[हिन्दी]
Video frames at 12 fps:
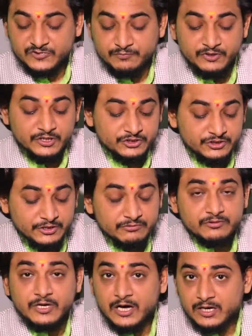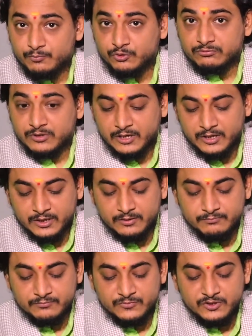विनश्येत दार
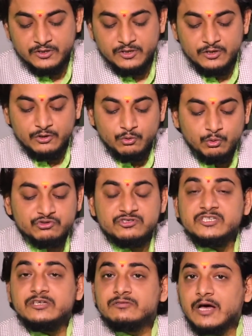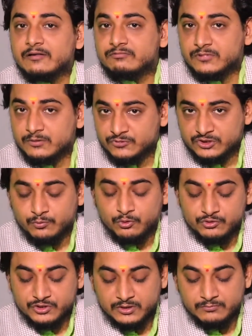पुत्राणाम
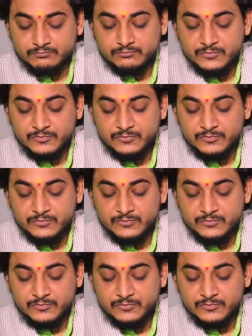भोजनम